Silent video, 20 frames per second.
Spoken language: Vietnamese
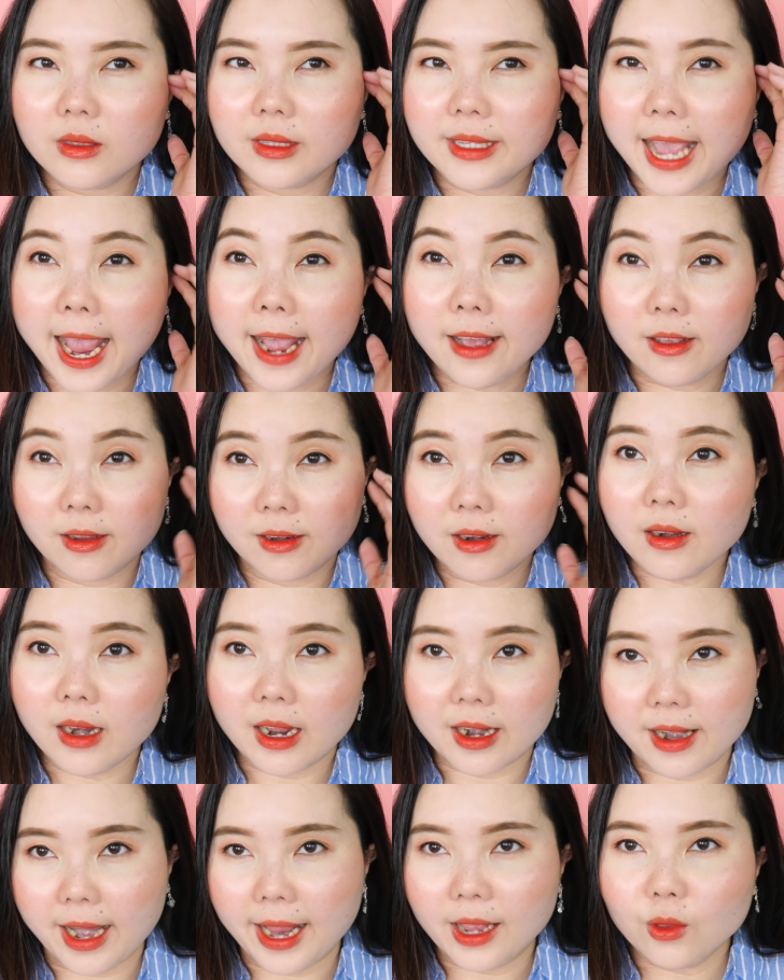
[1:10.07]
giá thì rất
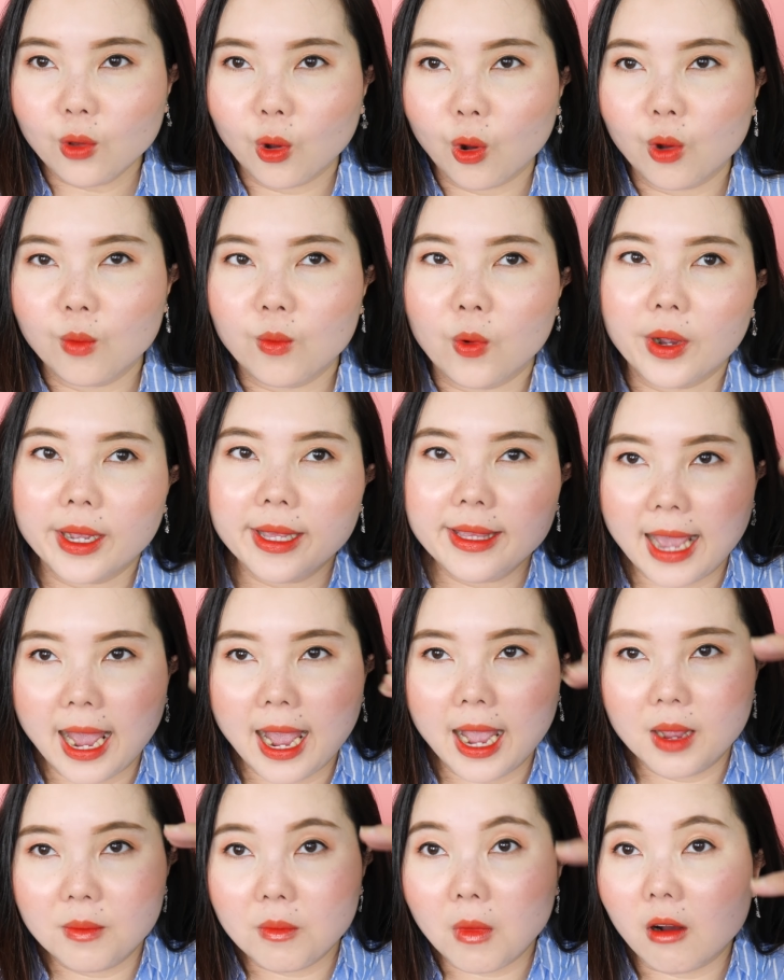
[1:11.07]
là rẻ thôi một cái
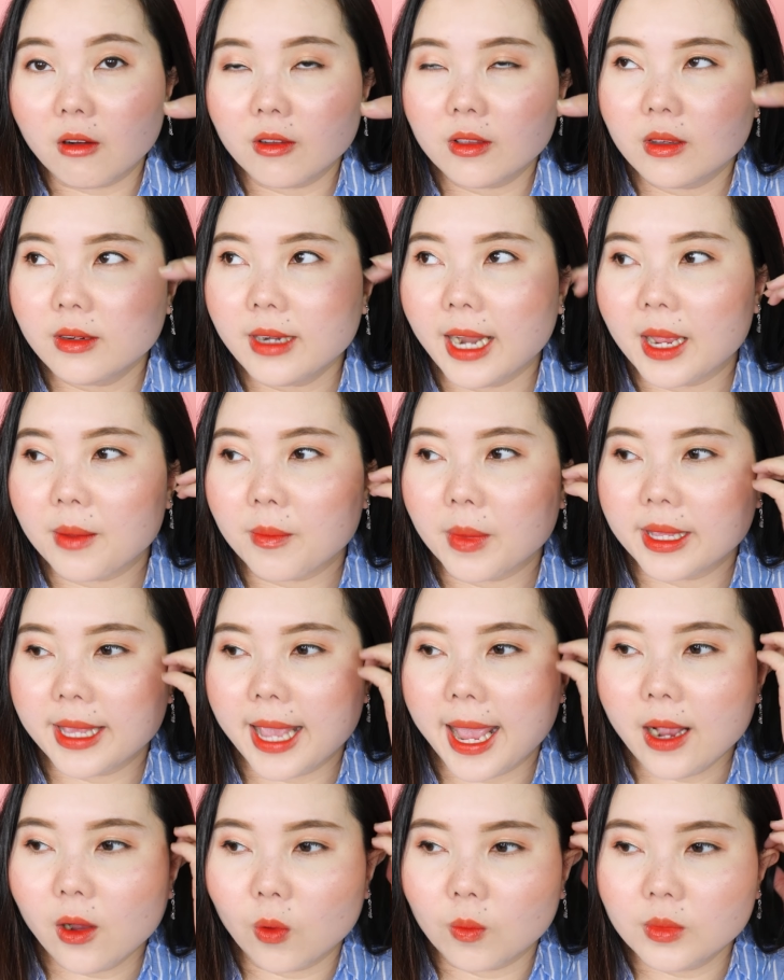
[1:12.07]
chai bự như thế này mà
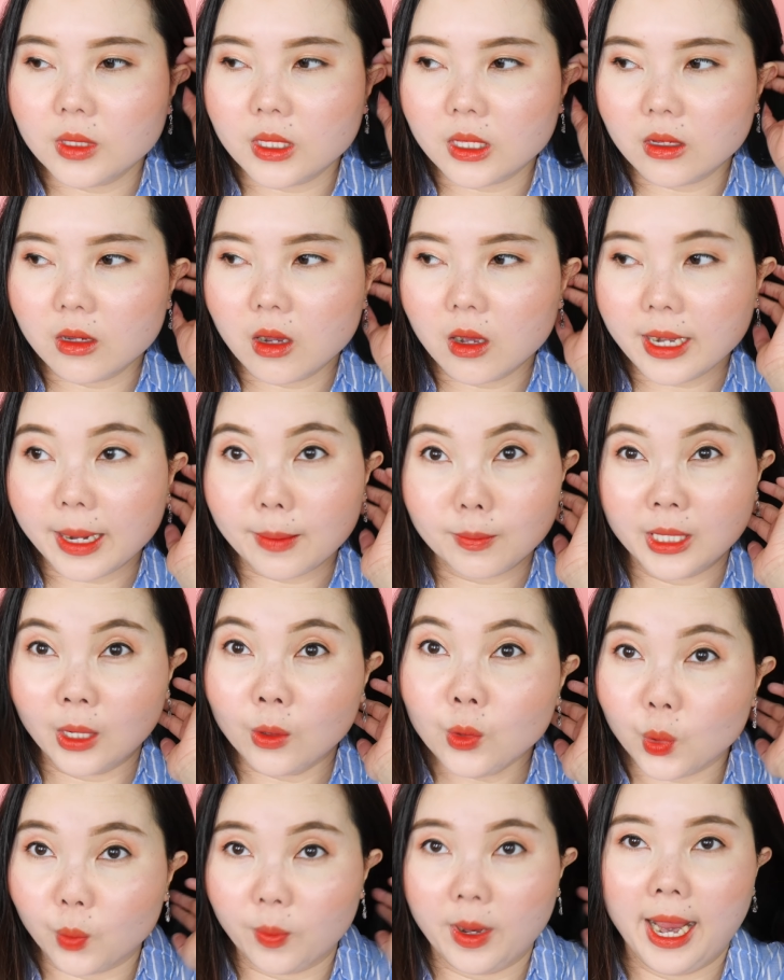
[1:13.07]
giá cũng chỉ có năm
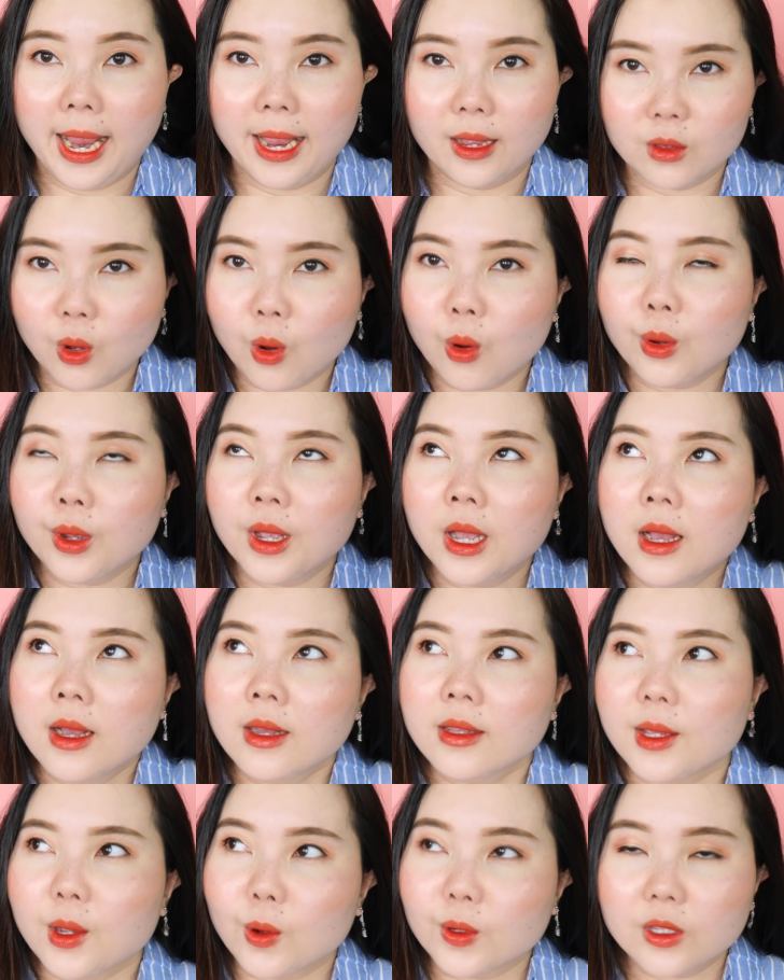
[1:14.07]
sáu chục ngàn thôi
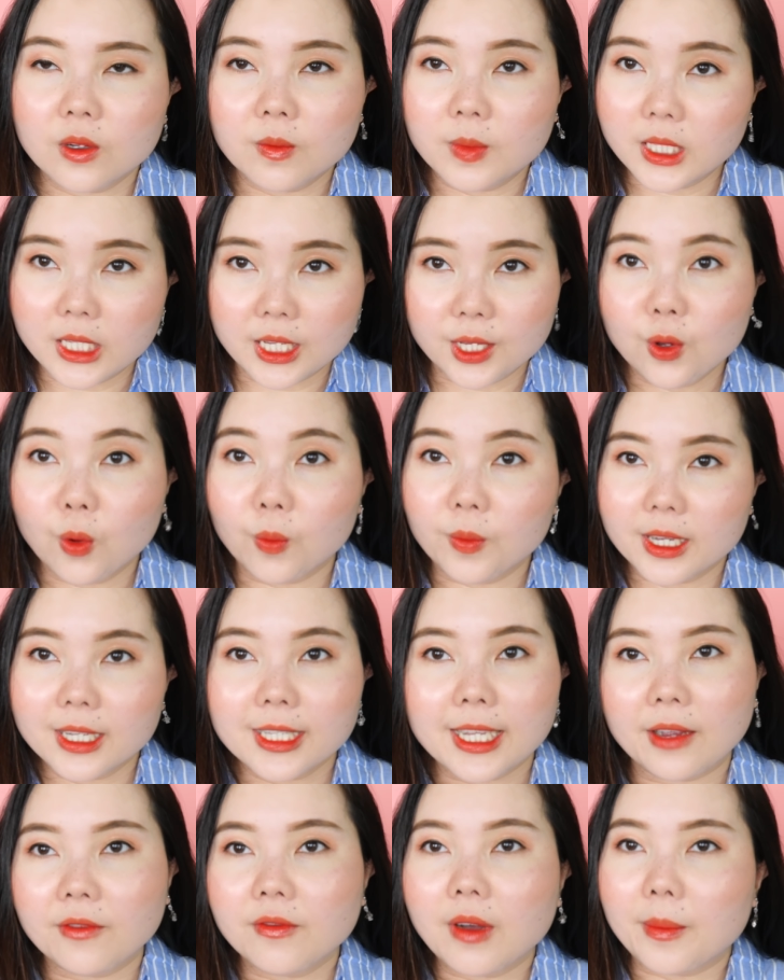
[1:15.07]
thì hồi xưa mình chỉ dùng những cái
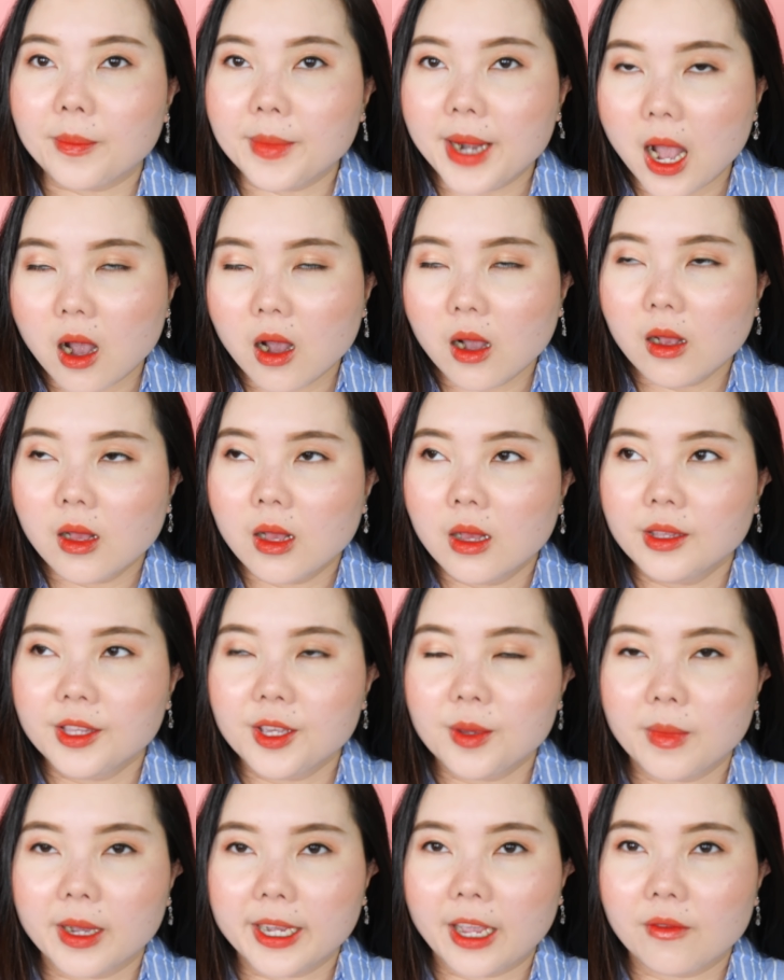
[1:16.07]
sản phẩm đó
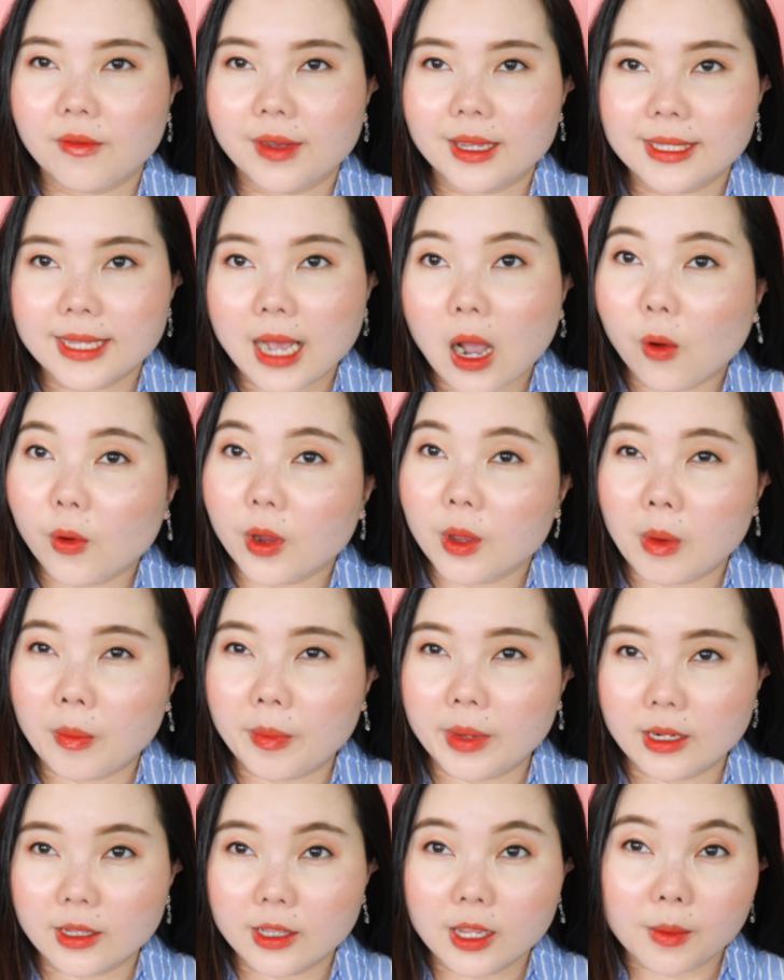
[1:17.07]
nhưng mà càng về sau khi mà
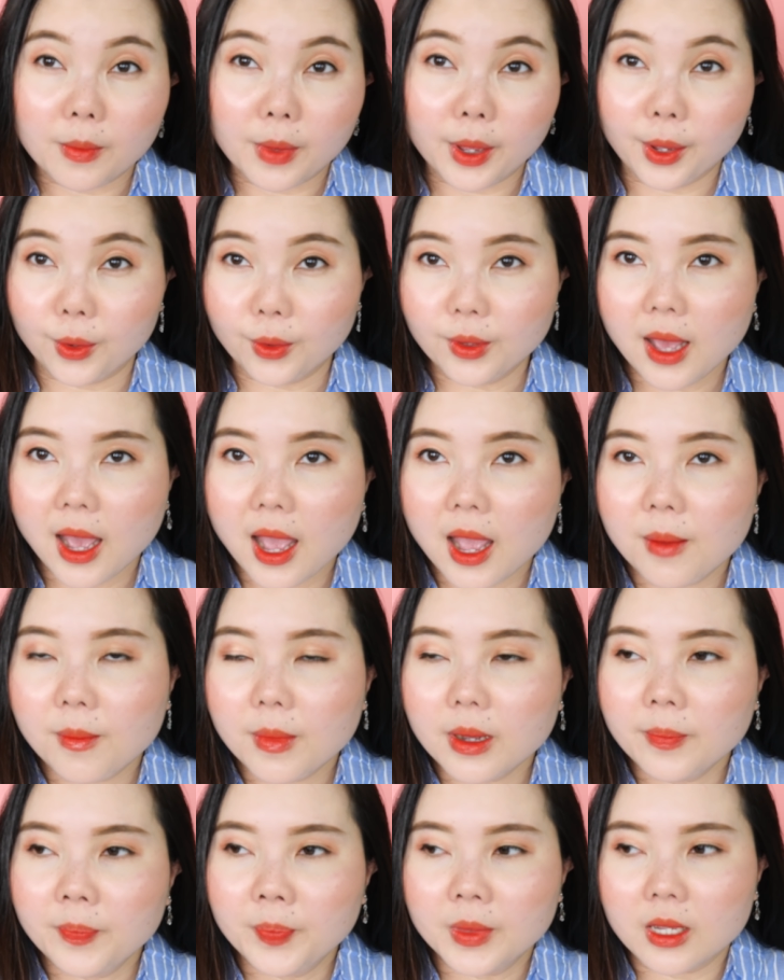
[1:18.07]
mình tìm hiểu thêm
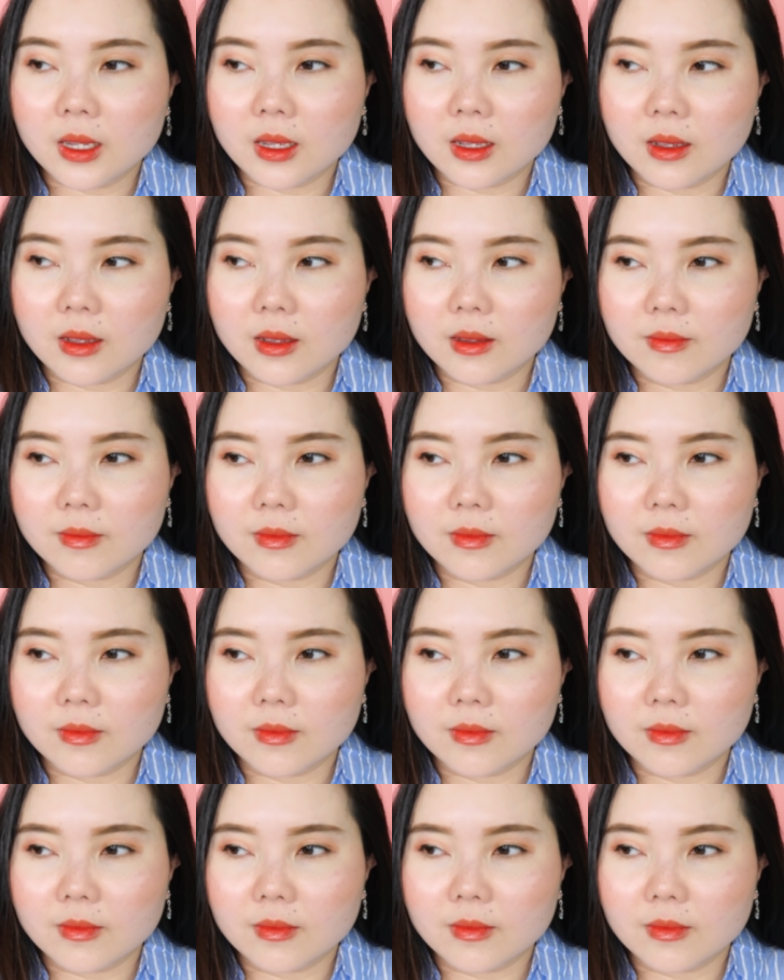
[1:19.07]
á thì